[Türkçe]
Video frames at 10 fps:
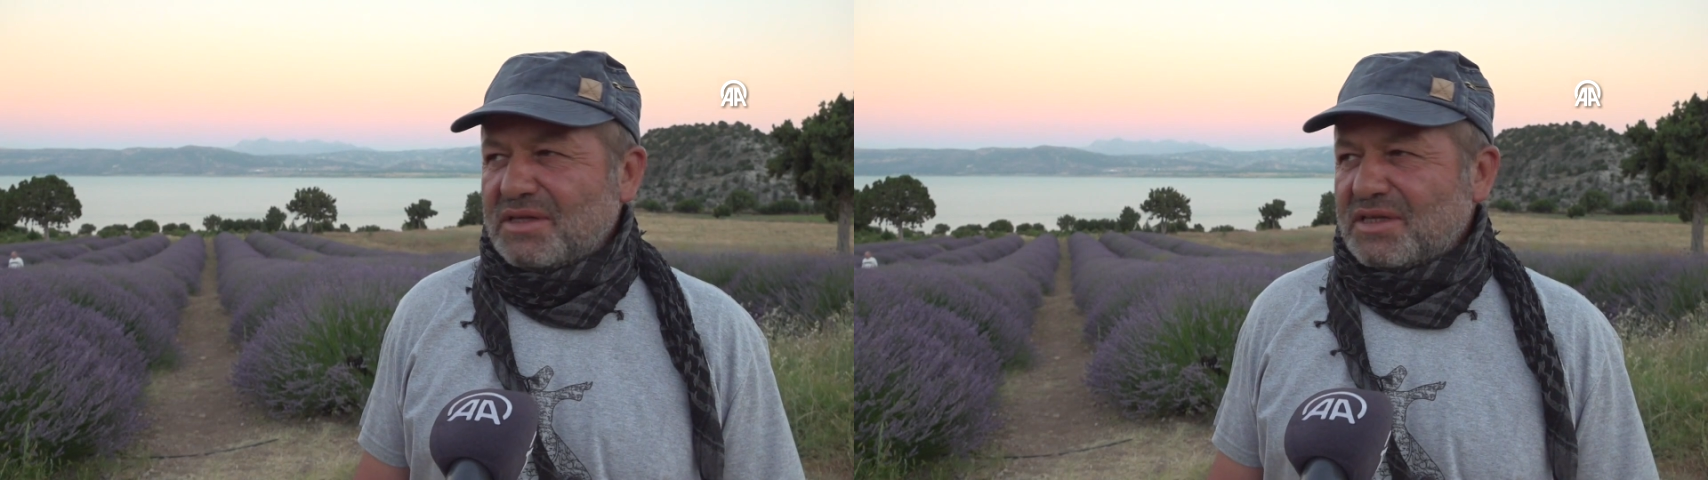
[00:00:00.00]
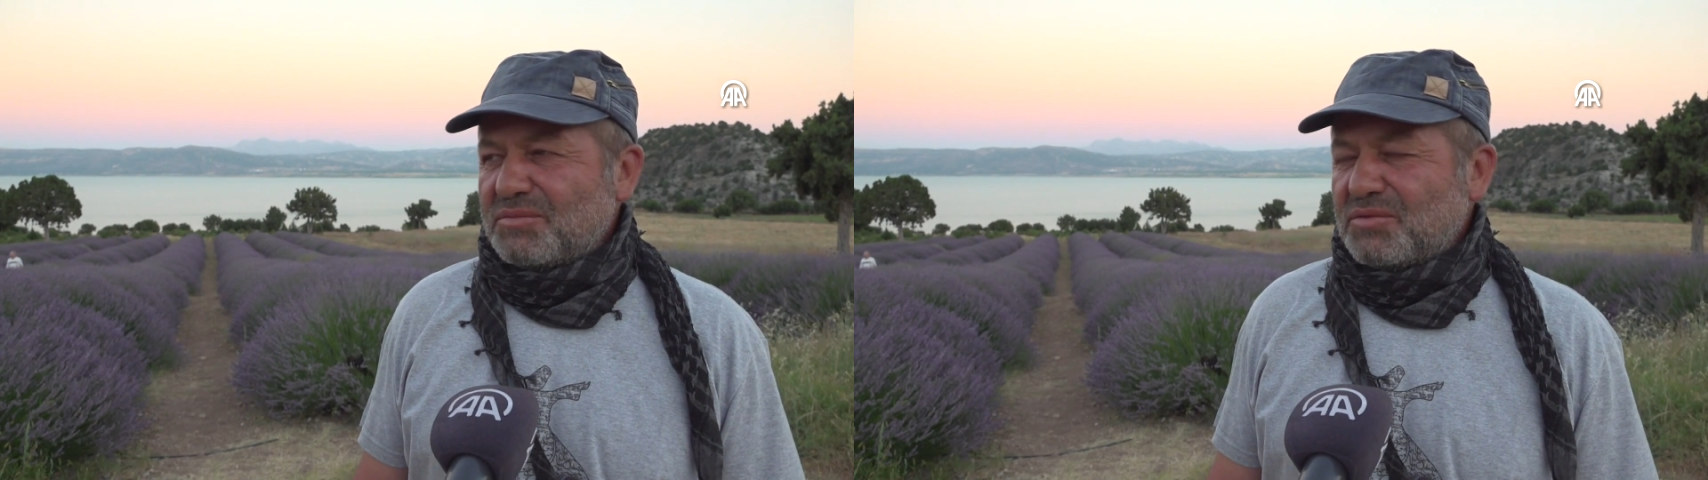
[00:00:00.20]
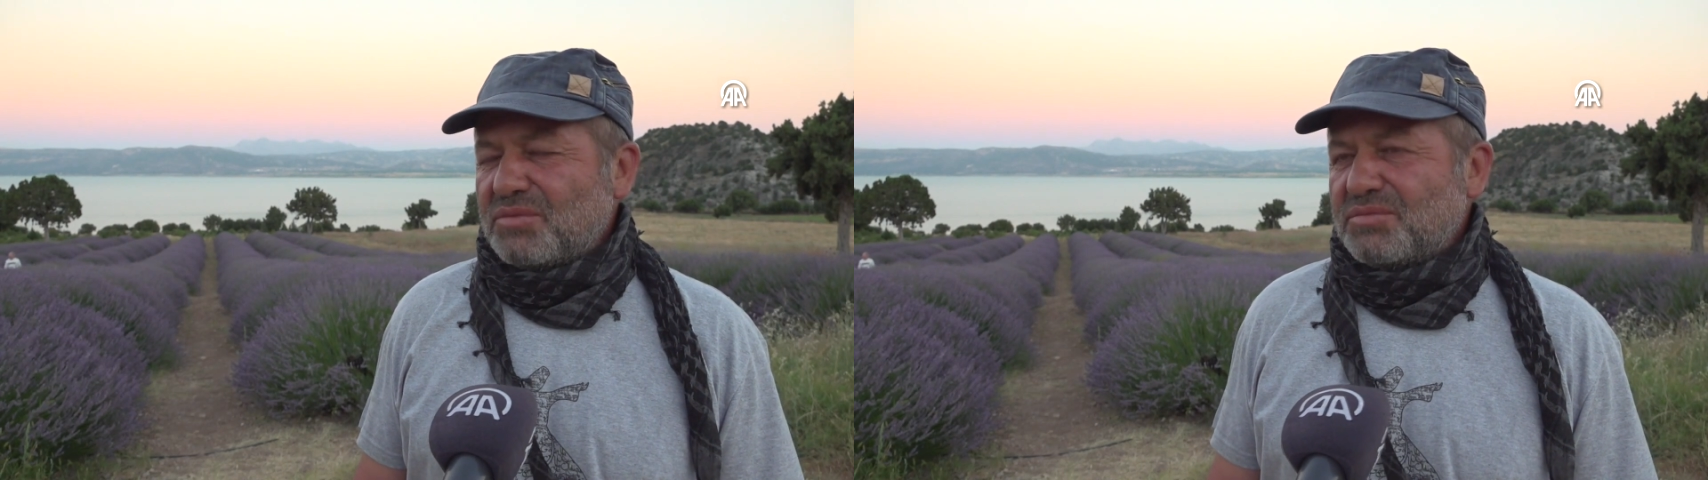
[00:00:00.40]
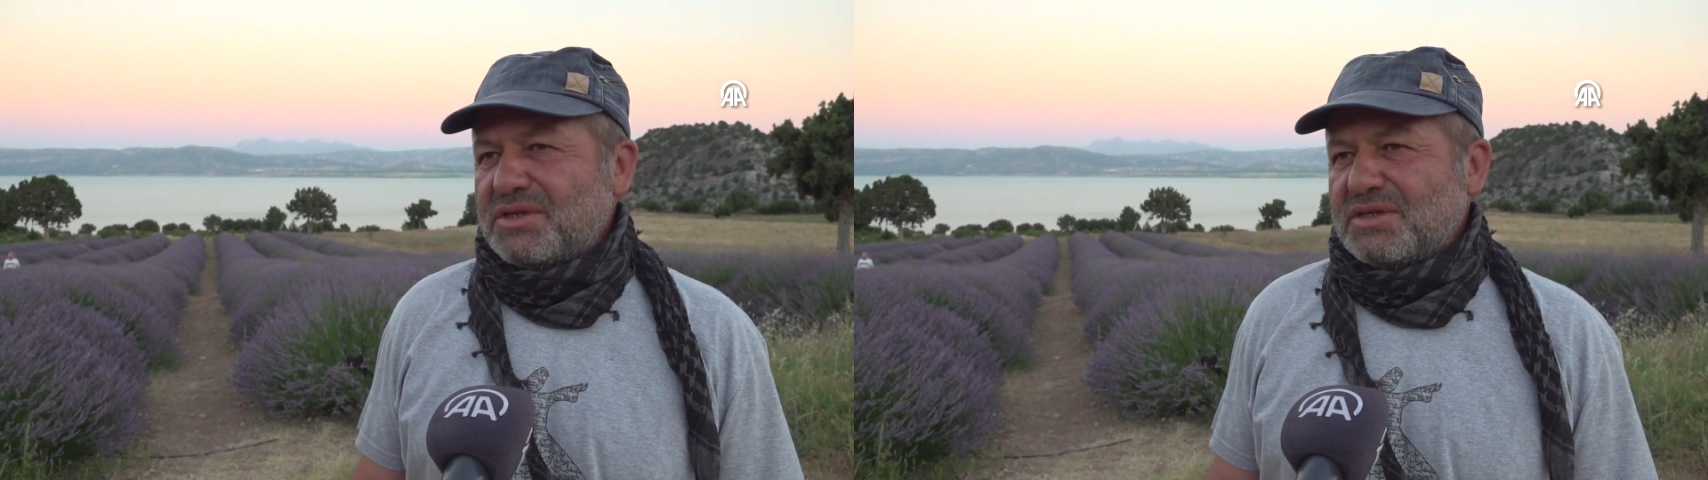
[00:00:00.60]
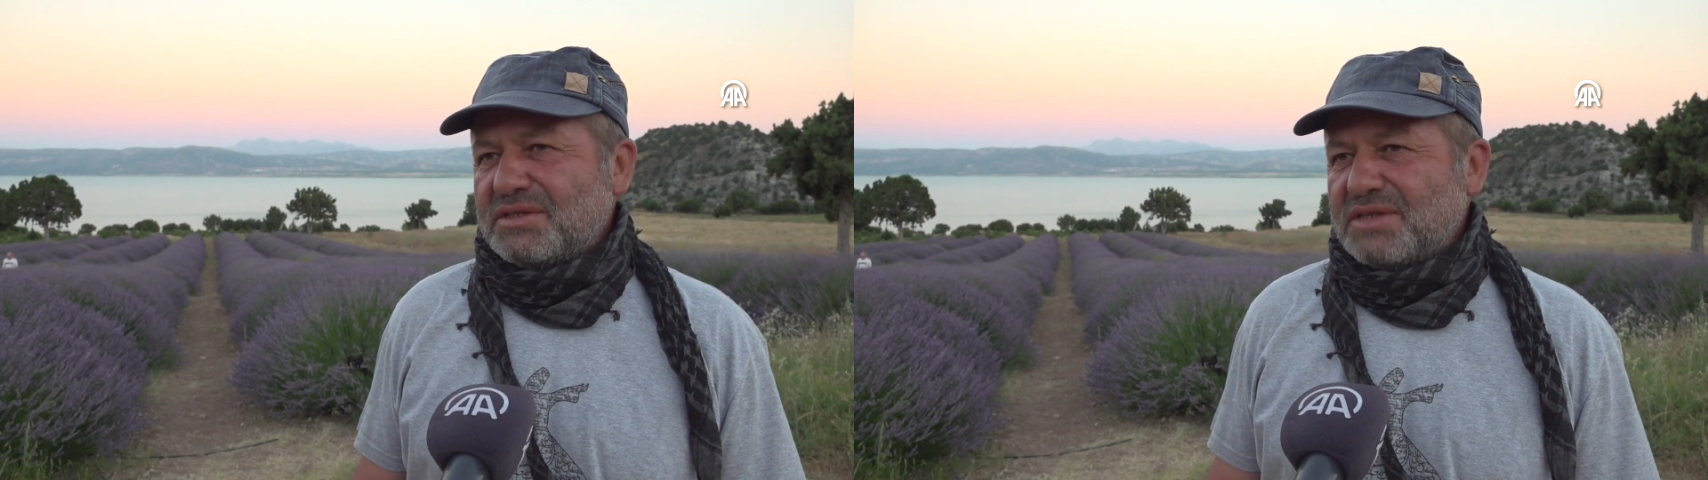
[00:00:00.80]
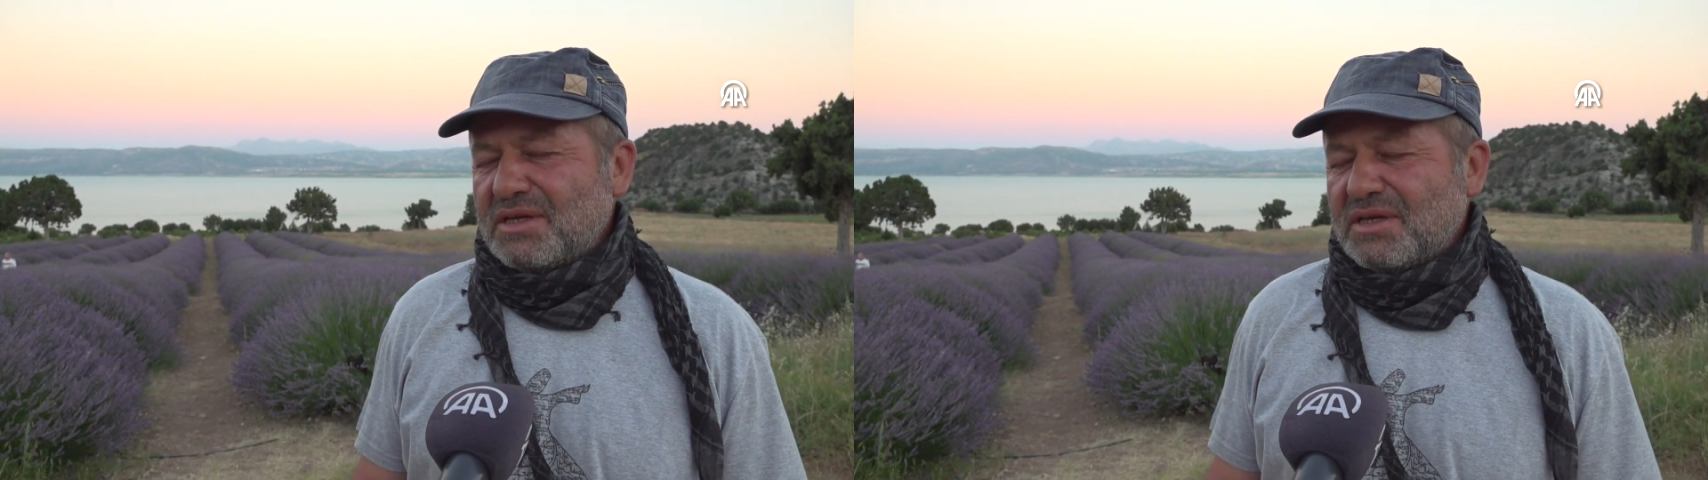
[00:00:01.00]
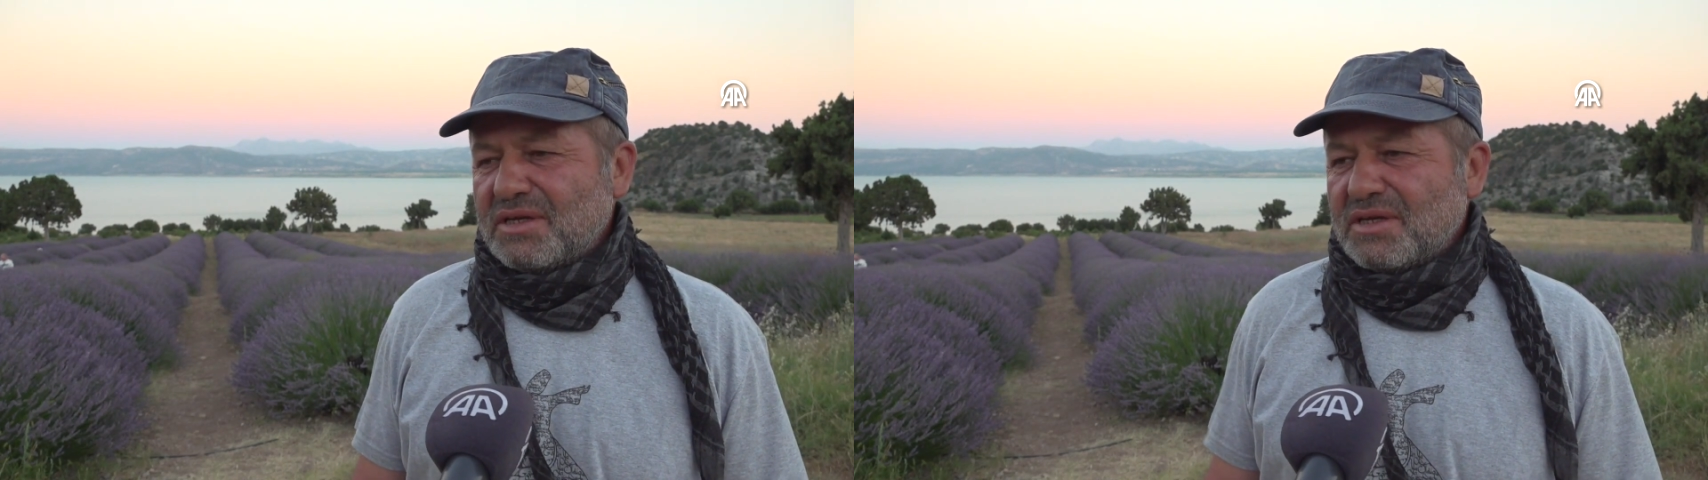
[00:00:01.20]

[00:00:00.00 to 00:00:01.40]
2011 yılında